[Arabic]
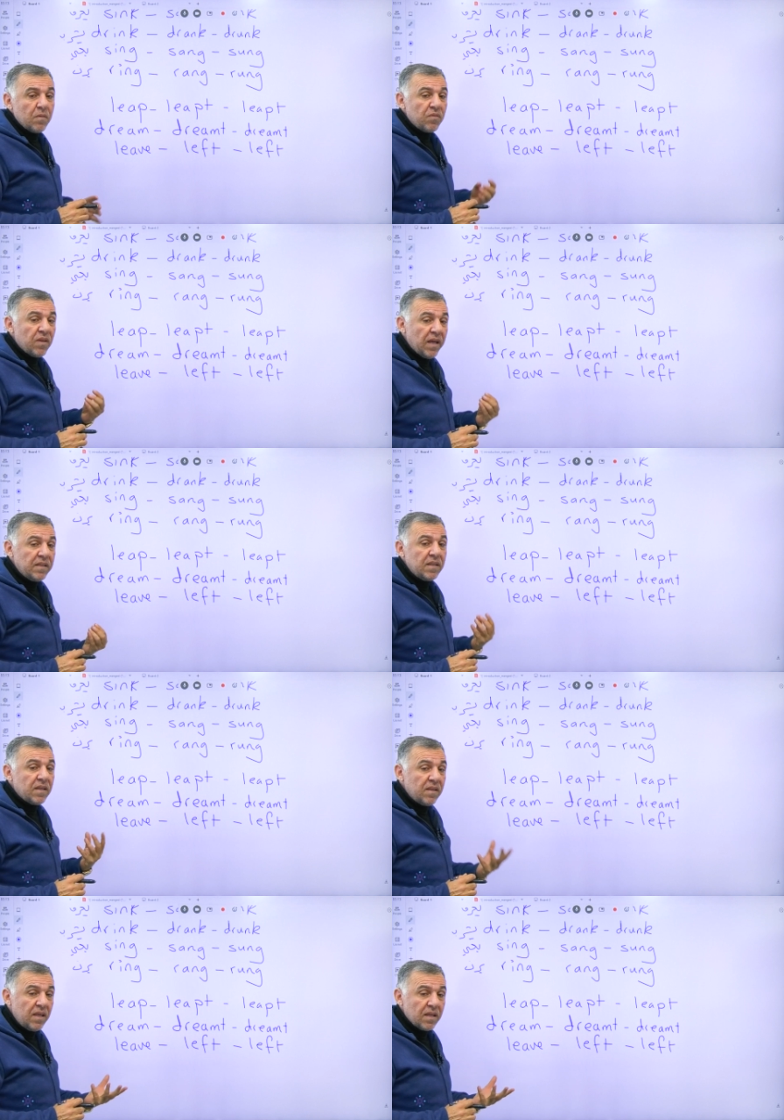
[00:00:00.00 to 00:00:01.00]
بيساعدني
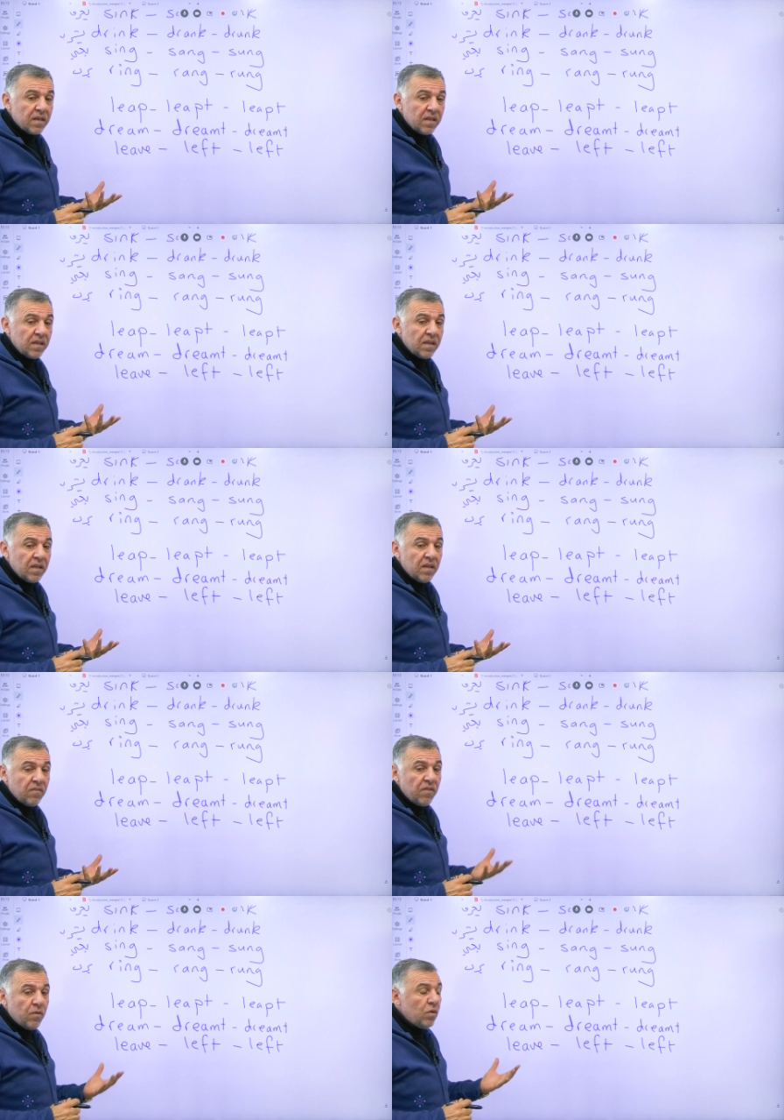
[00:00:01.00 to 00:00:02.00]
كثير
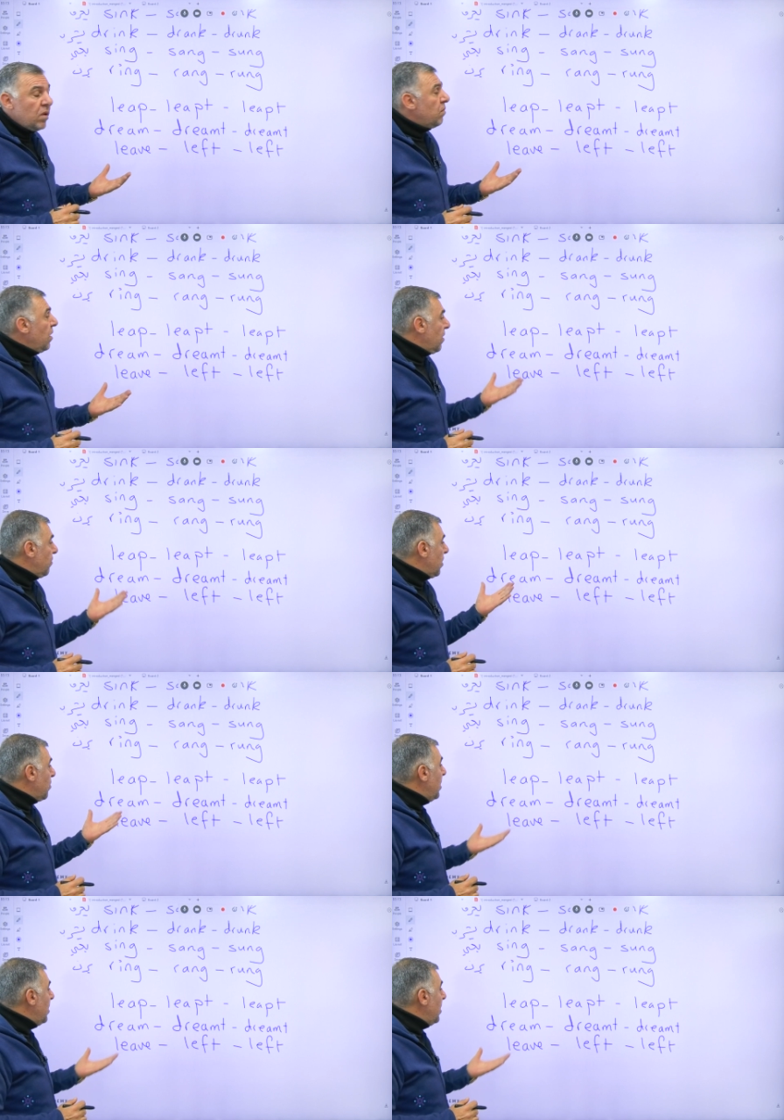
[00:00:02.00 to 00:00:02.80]
فإذا كلنا بنعرف طب